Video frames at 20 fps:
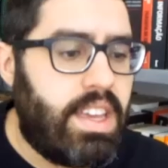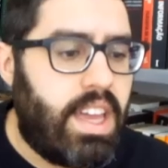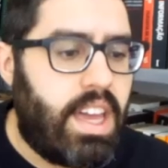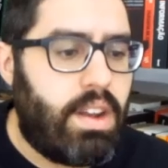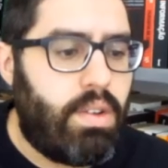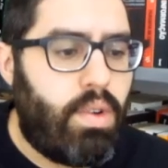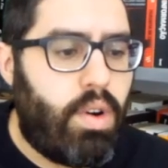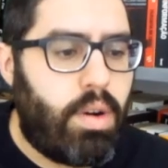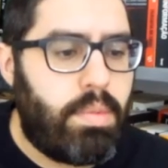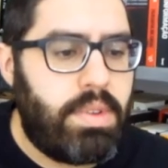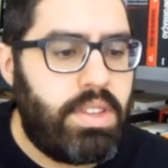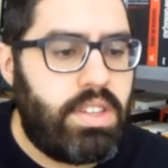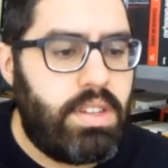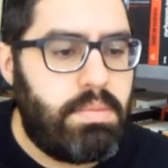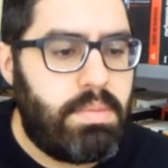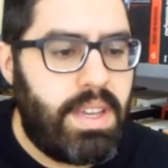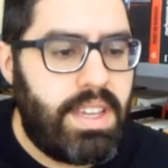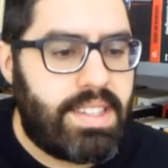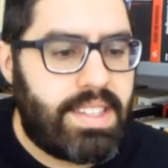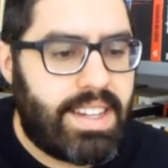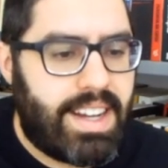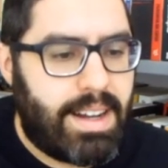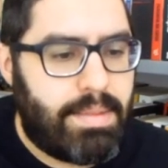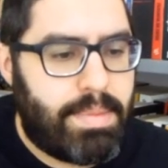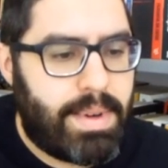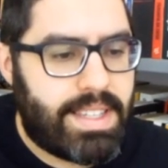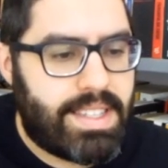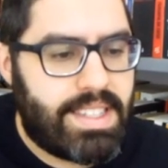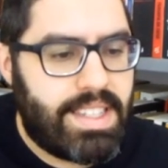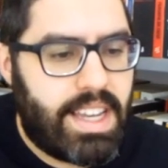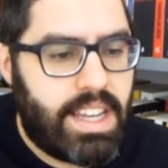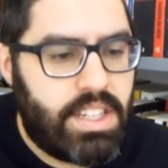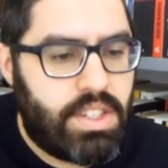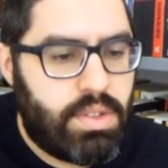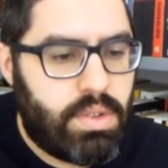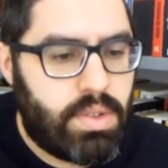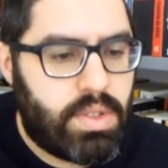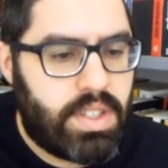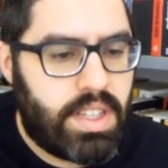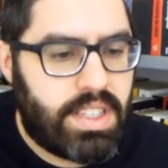Era um homem de imensa
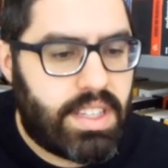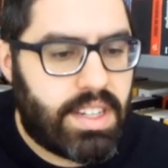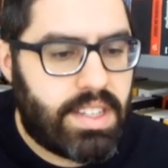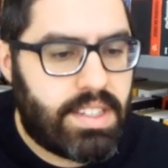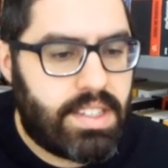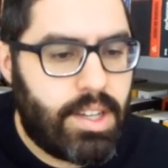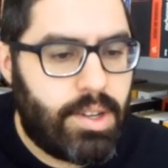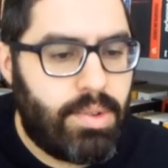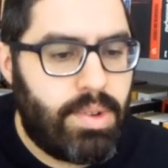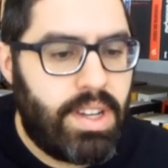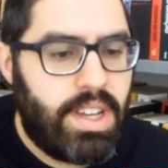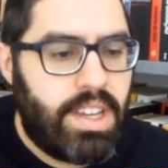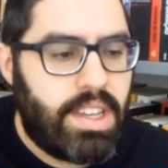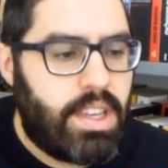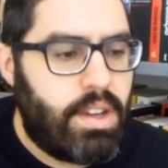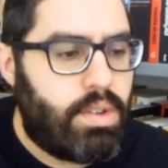capacidade de concentração